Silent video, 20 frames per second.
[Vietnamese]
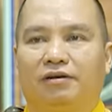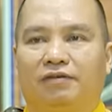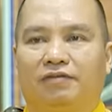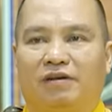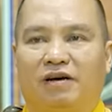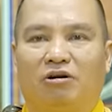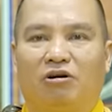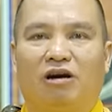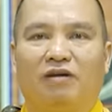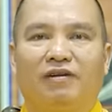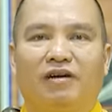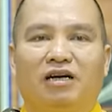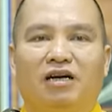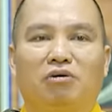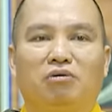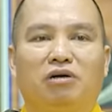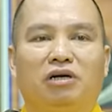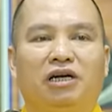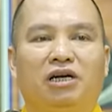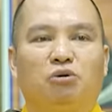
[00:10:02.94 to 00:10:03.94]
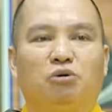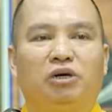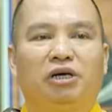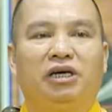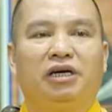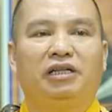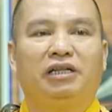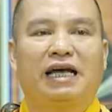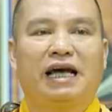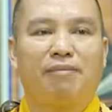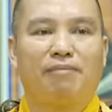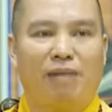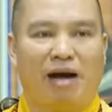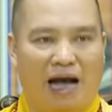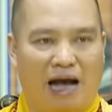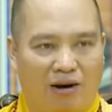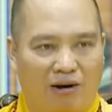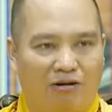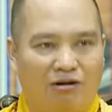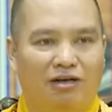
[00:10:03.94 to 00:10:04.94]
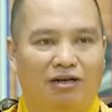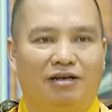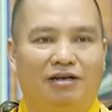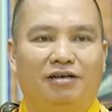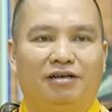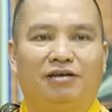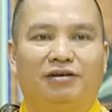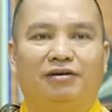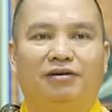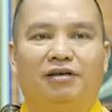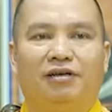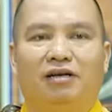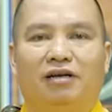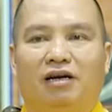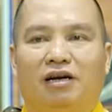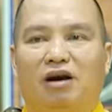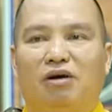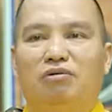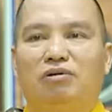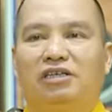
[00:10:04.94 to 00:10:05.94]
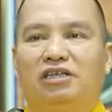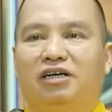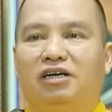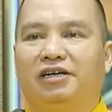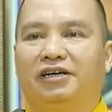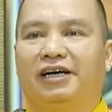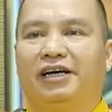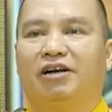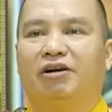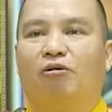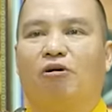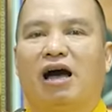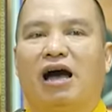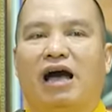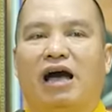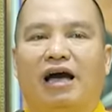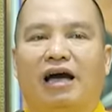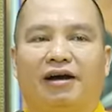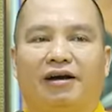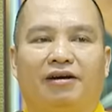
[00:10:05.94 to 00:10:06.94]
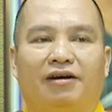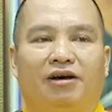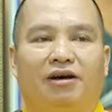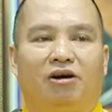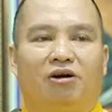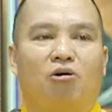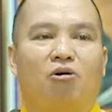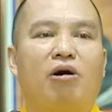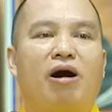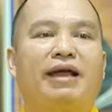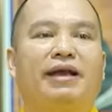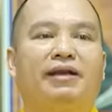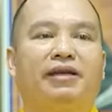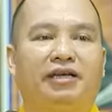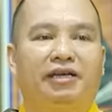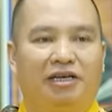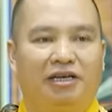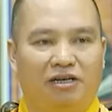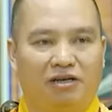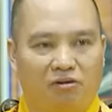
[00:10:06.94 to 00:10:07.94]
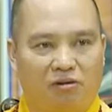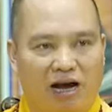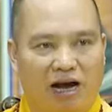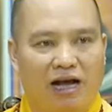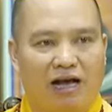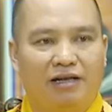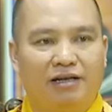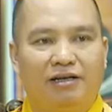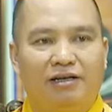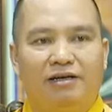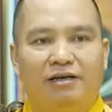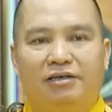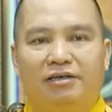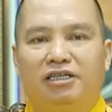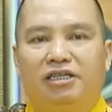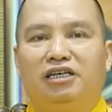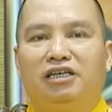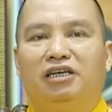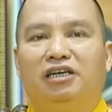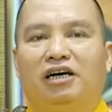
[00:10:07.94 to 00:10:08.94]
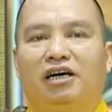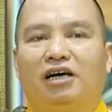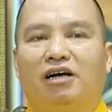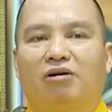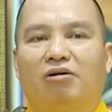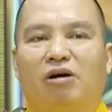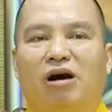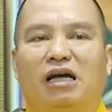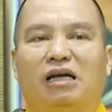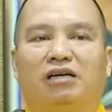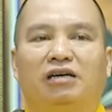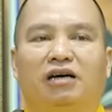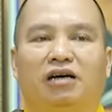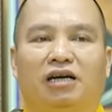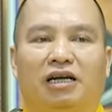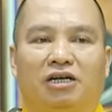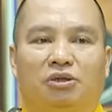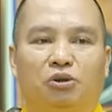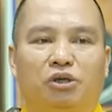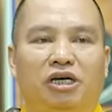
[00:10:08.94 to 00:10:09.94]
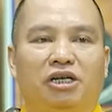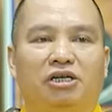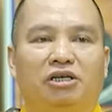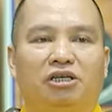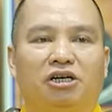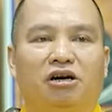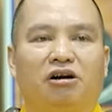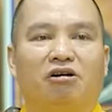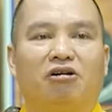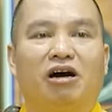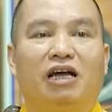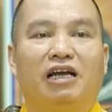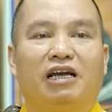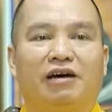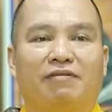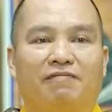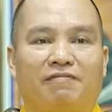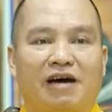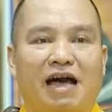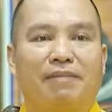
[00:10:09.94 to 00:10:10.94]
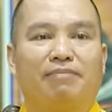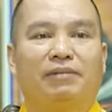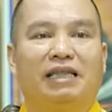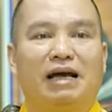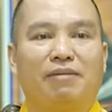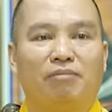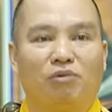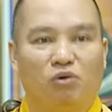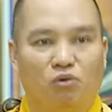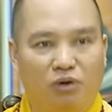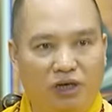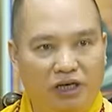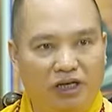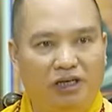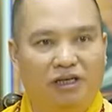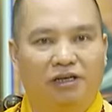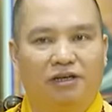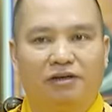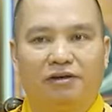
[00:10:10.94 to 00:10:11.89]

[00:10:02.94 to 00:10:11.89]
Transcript: và nói về công đức quy tam bảo. Ông Trương Thiện Hòa hoan hỉ quá, xin Hòa Thượng là truyền cho con Pháp Tam Quy.